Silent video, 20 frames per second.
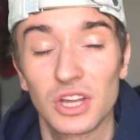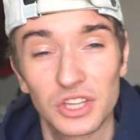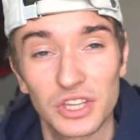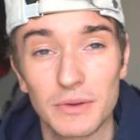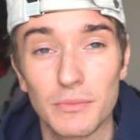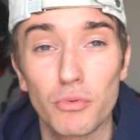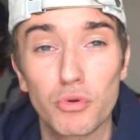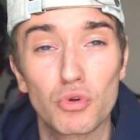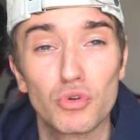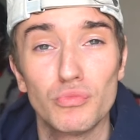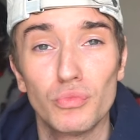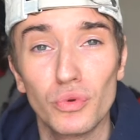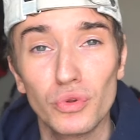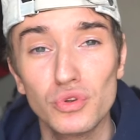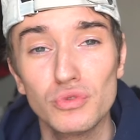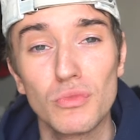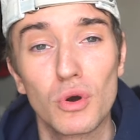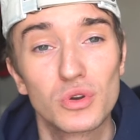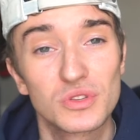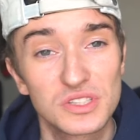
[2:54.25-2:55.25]
Il y a beaucoup de
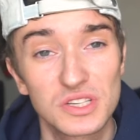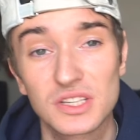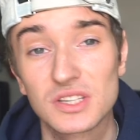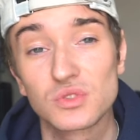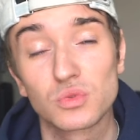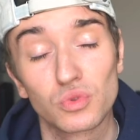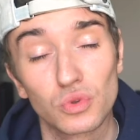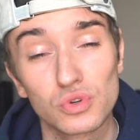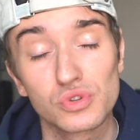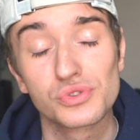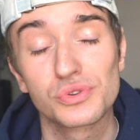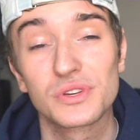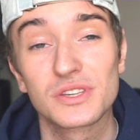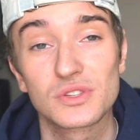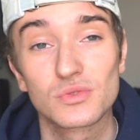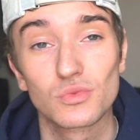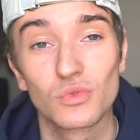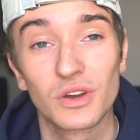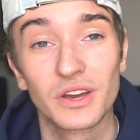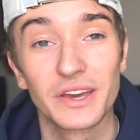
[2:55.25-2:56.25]
monuments aussi qui sont dans le jeu, qui
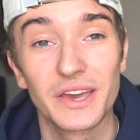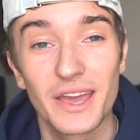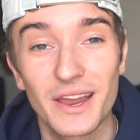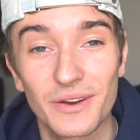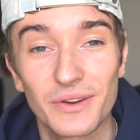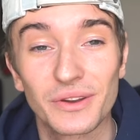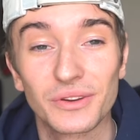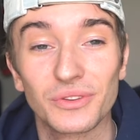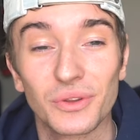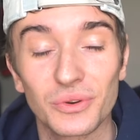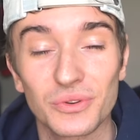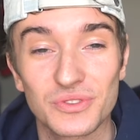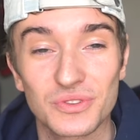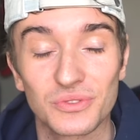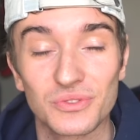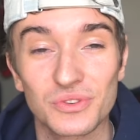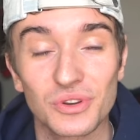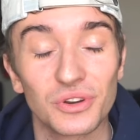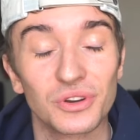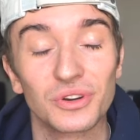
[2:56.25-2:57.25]
sont réels dans dans Los
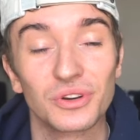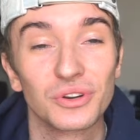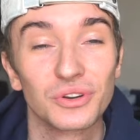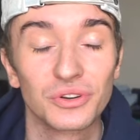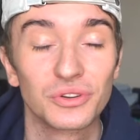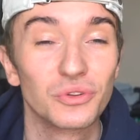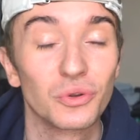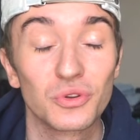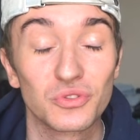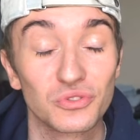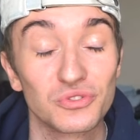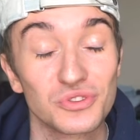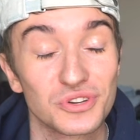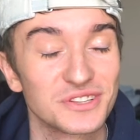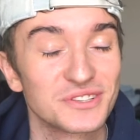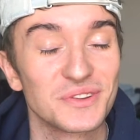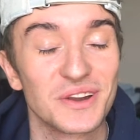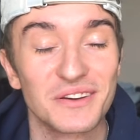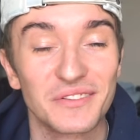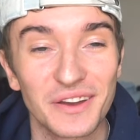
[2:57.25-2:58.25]

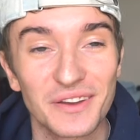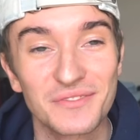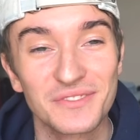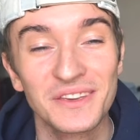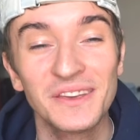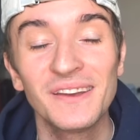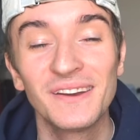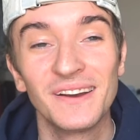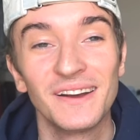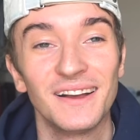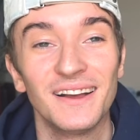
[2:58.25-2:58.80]
Angeles, dans la vraie vie.